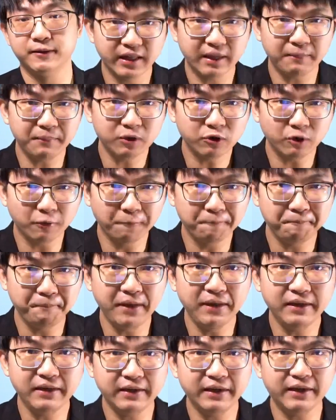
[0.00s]
他们都
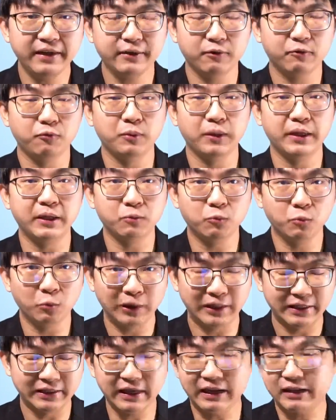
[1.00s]
并列为
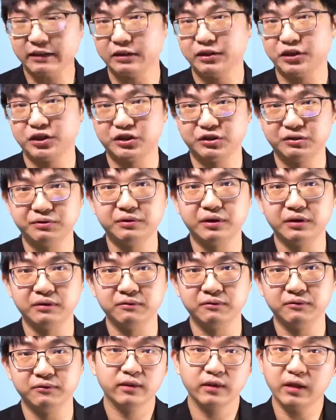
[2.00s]
伟大的诗
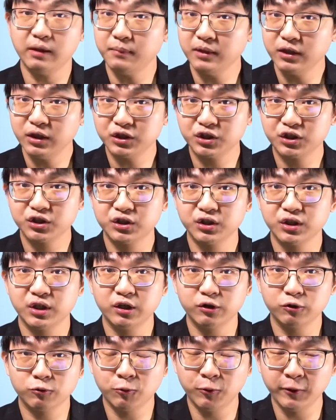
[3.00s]
人，他们的诗
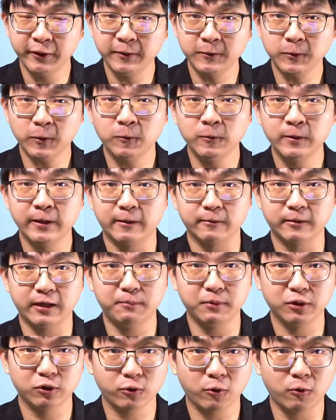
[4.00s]
歌推动了他
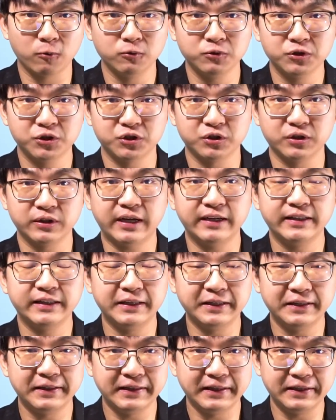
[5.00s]
们同时代
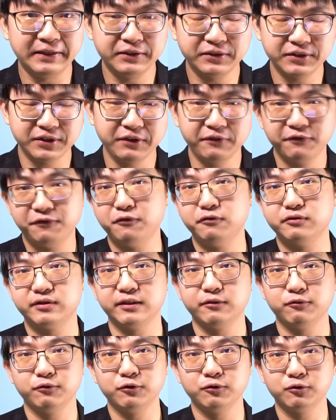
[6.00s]
的灵性复
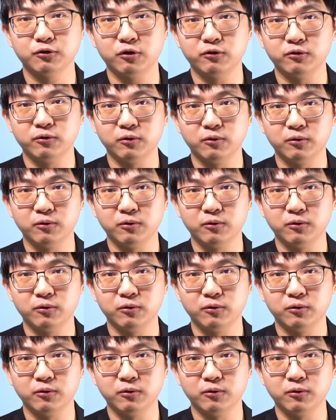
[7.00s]
兴运动，